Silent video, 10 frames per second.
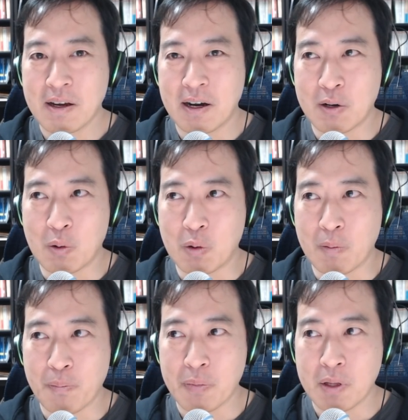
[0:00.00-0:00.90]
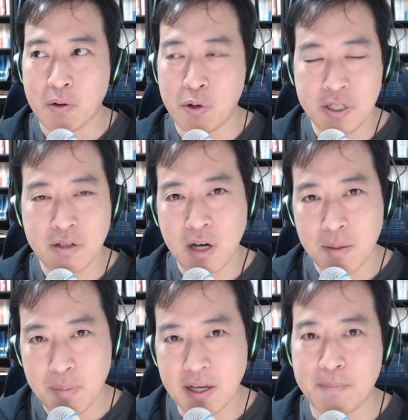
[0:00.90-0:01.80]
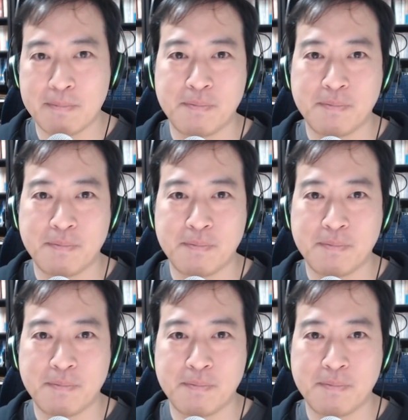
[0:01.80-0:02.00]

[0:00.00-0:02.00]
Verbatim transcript: あの、コインチェック頑張れ